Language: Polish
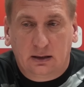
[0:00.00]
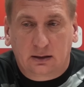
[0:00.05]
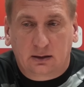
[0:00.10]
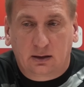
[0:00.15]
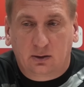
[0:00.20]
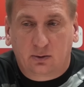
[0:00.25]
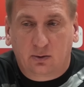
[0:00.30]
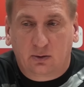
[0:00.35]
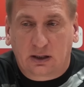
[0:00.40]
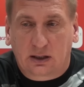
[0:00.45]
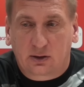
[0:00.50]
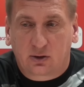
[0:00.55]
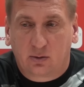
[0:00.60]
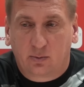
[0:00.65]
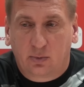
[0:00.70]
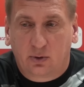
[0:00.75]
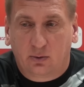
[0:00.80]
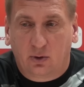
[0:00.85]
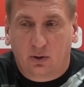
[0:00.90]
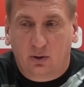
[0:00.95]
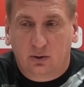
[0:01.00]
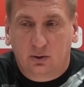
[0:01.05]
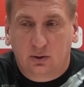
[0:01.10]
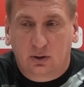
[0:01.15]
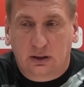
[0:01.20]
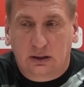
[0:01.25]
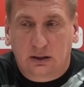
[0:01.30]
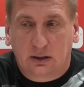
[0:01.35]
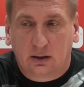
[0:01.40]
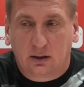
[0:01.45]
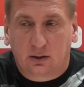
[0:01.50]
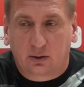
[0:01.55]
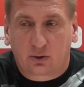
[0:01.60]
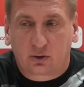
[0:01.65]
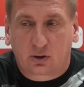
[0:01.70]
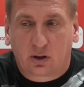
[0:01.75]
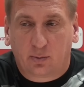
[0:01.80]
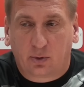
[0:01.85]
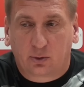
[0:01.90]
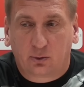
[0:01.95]
kilku graczy było yy,
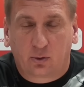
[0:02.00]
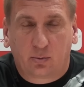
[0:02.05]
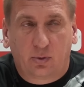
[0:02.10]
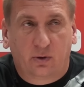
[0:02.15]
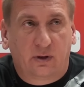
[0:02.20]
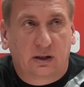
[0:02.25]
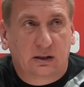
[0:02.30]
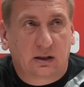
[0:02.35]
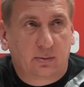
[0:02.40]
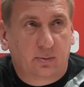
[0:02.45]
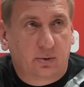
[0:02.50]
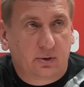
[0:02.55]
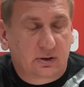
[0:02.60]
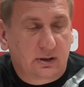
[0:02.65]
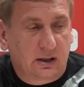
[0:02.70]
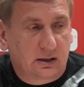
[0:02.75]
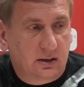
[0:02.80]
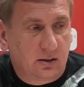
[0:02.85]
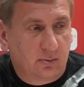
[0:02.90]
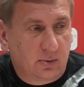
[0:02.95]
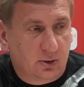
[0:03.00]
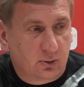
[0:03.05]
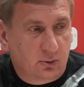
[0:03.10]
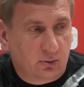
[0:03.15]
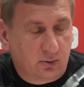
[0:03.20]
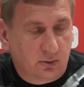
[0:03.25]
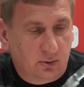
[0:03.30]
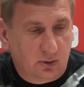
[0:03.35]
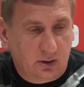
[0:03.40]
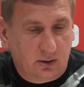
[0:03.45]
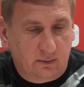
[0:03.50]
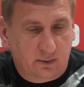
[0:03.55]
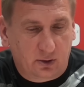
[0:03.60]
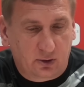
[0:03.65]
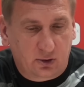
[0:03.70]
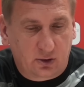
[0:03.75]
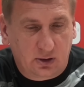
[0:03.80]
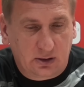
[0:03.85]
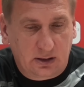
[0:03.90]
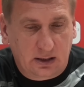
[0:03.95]
troszkę poturbowanych po ostatnim meczu yy, w
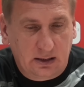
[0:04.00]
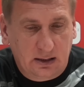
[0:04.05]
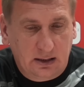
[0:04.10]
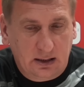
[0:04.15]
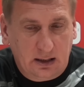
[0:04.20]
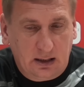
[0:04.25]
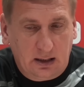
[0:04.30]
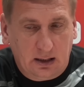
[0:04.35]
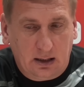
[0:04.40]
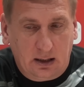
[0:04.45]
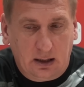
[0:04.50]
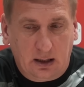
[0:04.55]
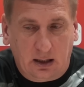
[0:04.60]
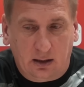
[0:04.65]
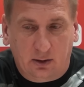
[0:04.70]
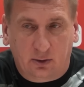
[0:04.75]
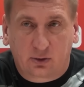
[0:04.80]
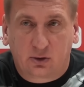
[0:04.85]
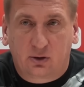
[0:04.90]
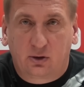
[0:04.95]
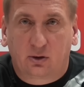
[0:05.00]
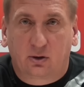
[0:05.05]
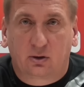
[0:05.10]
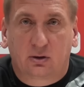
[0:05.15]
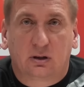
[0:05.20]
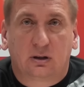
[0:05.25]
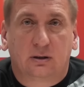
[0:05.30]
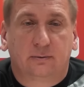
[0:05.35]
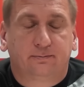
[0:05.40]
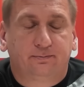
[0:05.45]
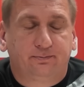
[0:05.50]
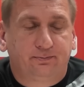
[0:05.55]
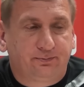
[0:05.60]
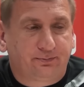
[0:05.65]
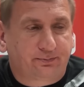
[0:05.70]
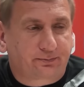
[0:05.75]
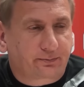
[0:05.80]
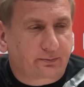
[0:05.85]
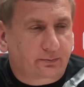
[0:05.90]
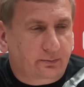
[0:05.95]
Olsztynie, ale od środy
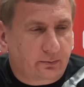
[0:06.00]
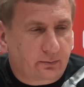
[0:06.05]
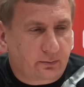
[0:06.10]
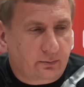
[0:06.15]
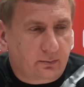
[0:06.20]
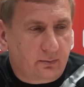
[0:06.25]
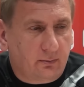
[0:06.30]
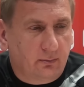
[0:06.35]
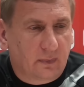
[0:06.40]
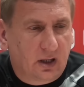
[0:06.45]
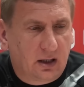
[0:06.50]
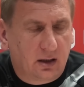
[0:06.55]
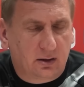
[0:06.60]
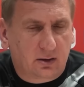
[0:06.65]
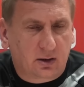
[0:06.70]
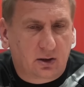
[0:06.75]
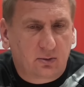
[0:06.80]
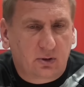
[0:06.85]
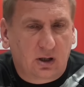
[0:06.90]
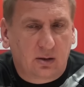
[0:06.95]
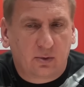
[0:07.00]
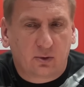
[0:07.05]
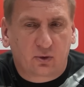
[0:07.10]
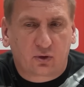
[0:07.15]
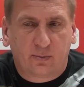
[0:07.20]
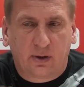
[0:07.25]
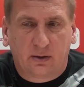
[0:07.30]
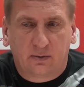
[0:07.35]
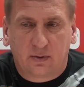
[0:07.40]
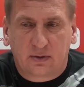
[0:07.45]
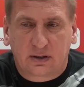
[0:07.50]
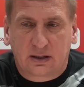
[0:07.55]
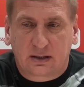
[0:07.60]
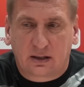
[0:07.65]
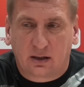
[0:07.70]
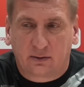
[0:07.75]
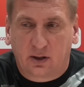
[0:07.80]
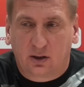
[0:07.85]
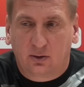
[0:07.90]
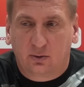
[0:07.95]
trenujemy już w pewnym
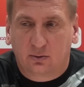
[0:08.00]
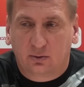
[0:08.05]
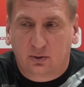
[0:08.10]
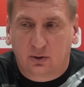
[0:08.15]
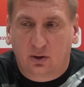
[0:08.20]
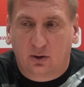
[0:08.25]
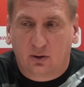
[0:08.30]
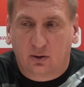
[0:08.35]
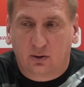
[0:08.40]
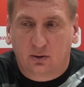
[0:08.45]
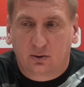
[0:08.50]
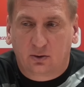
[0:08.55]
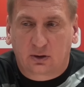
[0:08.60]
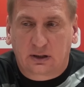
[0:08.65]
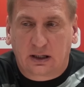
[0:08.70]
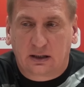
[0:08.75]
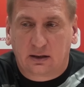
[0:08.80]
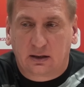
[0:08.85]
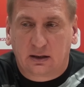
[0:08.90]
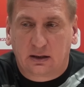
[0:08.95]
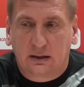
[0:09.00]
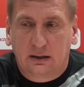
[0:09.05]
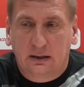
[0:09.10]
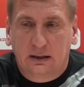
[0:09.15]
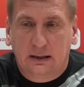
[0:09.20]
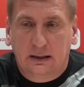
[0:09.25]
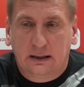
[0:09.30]
zestawieniu do, do kadry